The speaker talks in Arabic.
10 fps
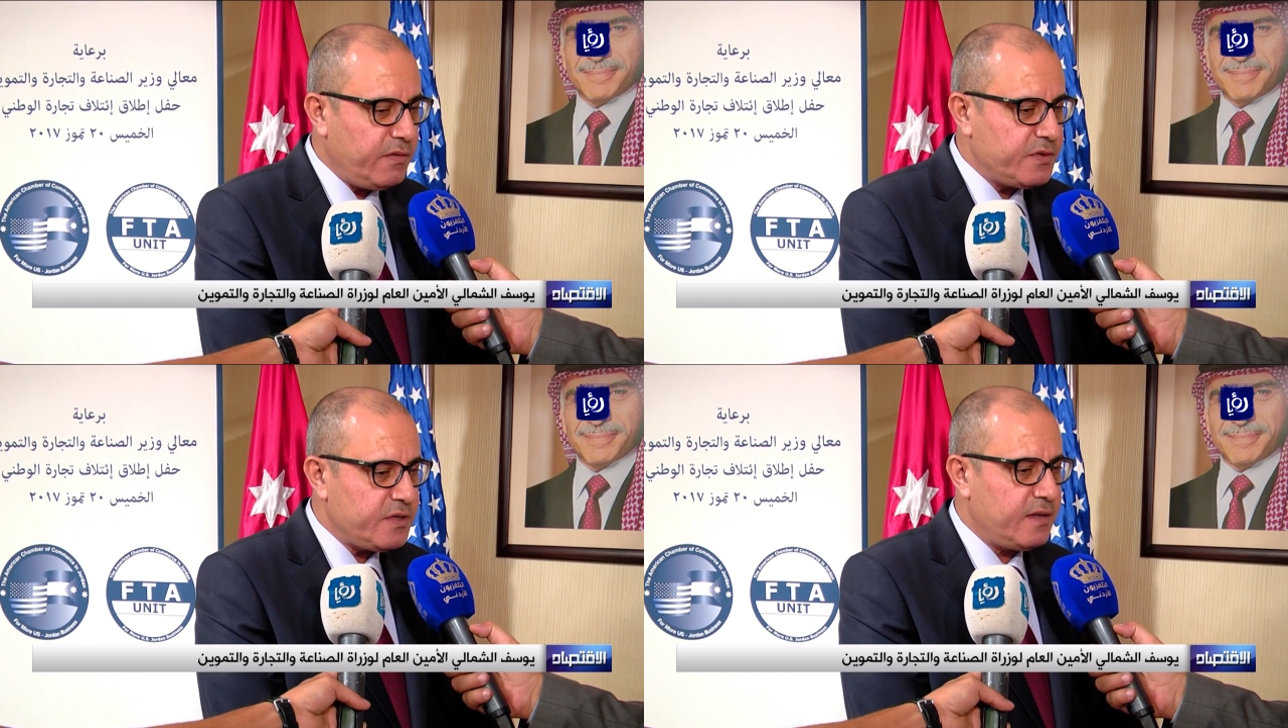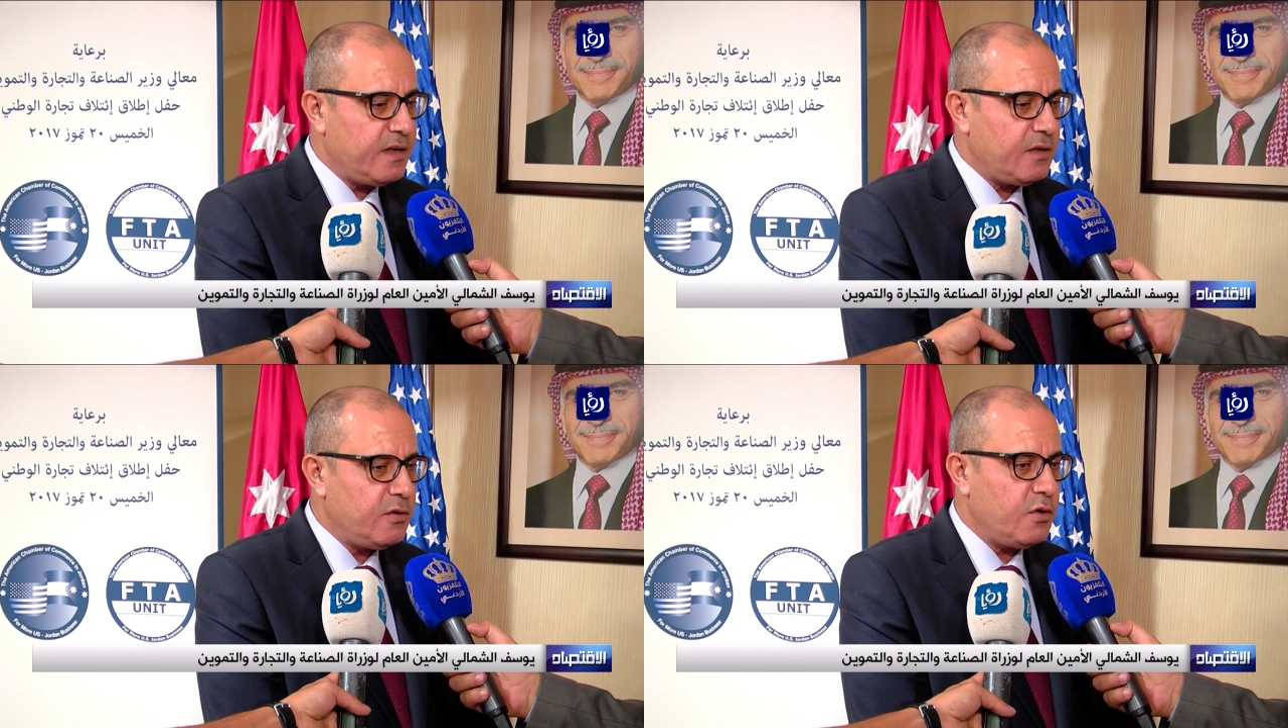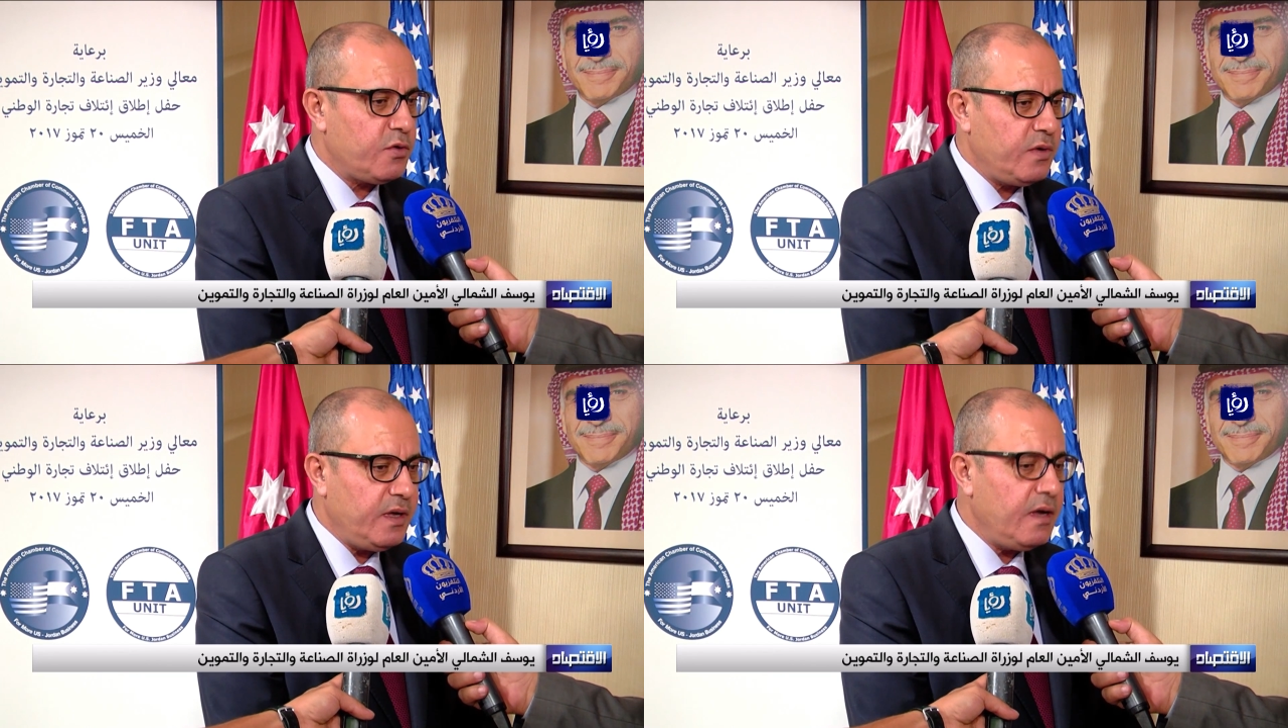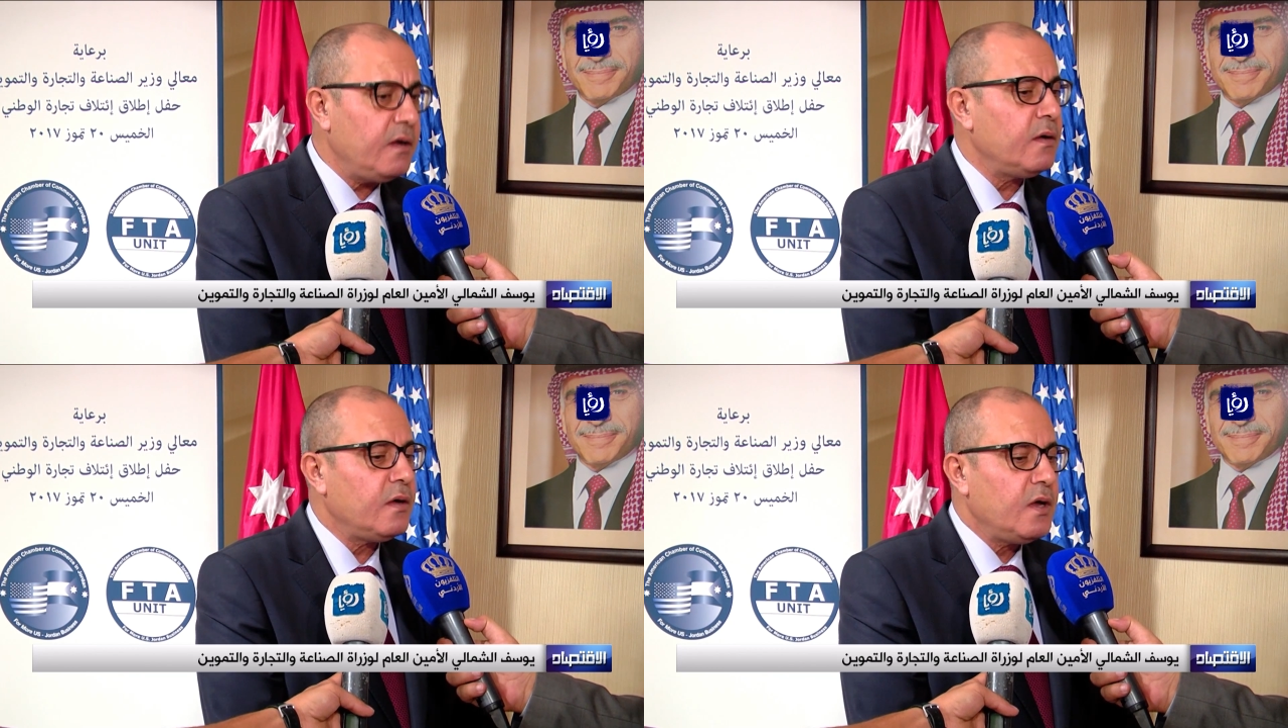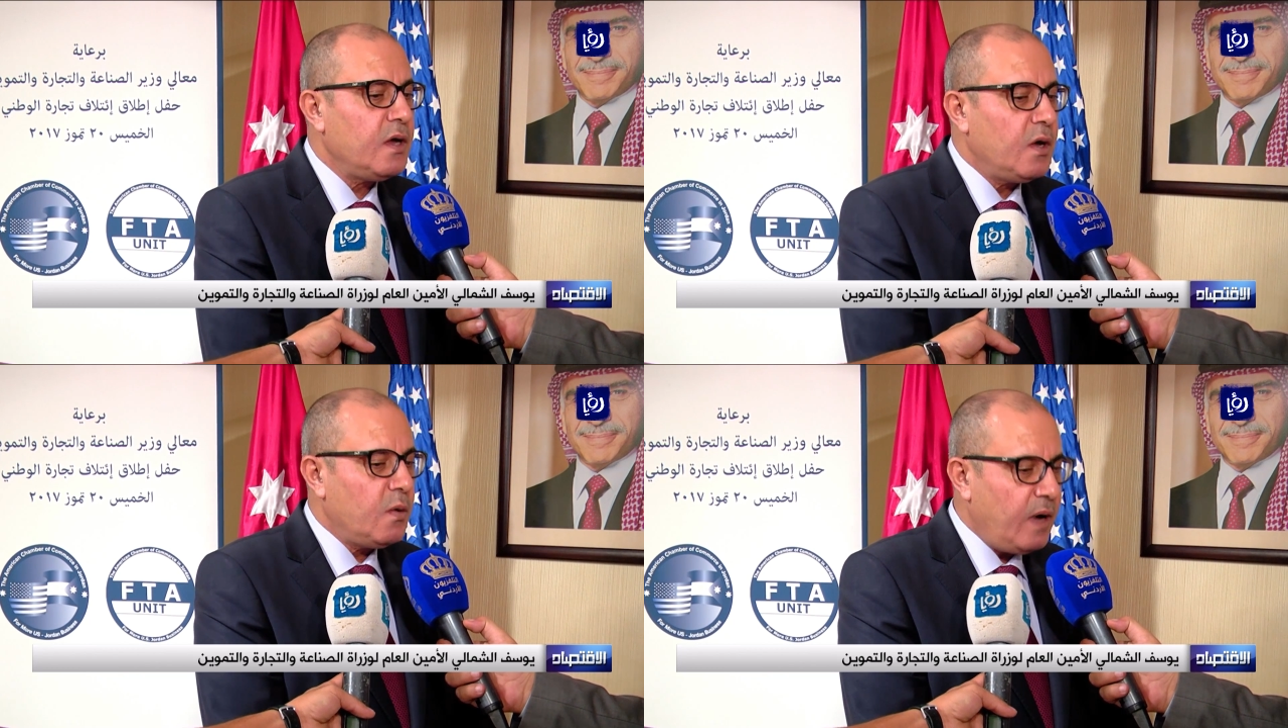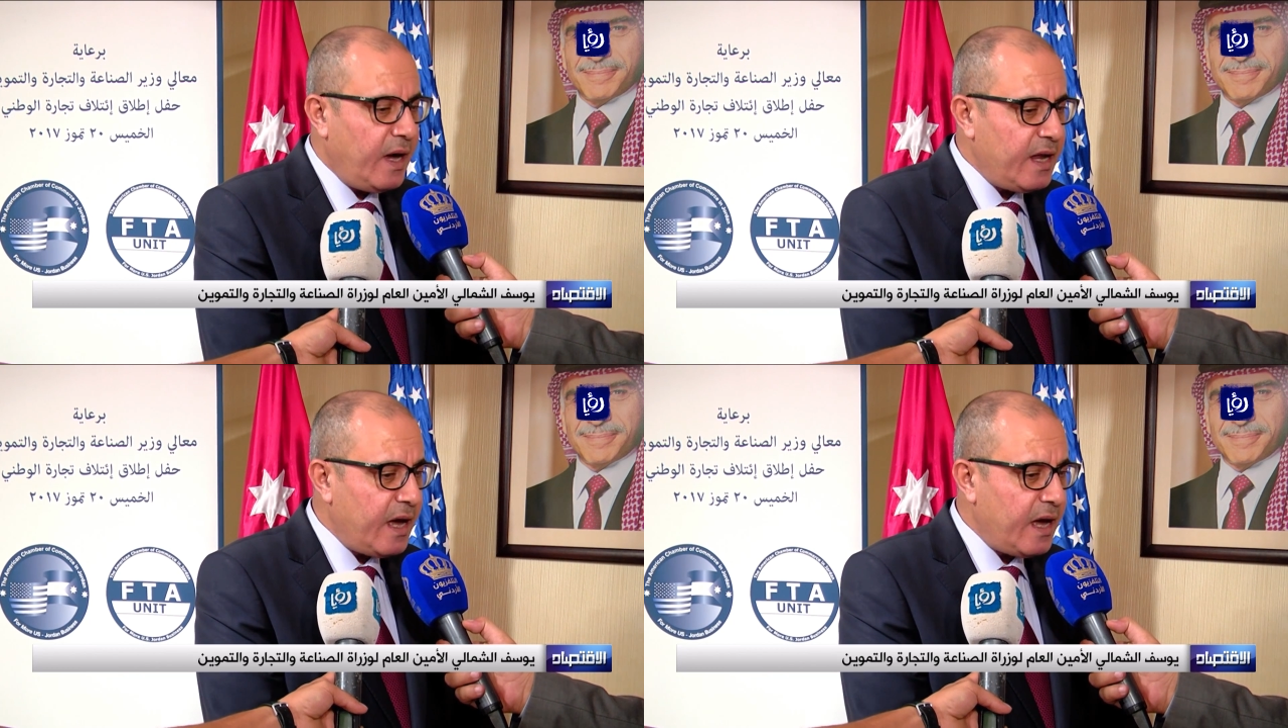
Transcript: في الصادرات الأردنية وعلى